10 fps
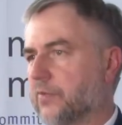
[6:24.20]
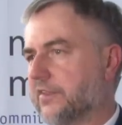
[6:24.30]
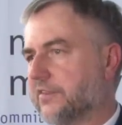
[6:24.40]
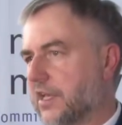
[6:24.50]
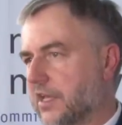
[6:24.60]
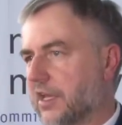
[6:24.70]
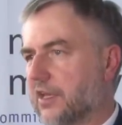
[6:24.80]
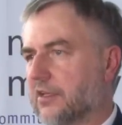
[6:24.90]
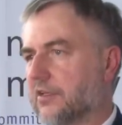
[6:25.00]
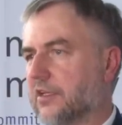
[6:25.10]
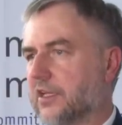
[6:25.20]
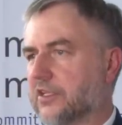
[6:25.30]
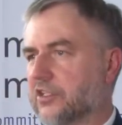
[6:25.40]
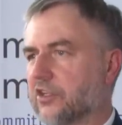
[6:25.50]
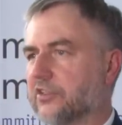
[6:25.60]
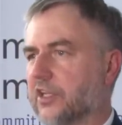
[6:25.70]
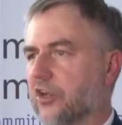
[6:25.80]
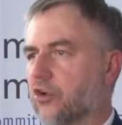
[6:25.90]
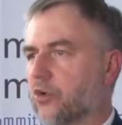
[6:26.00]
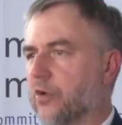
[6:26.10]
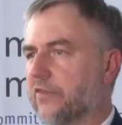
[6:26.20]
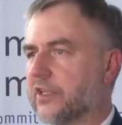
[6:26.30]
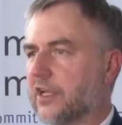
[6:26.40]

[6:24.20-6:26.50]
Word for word: Istnieje kilkadziesiąt takich ugrupowań,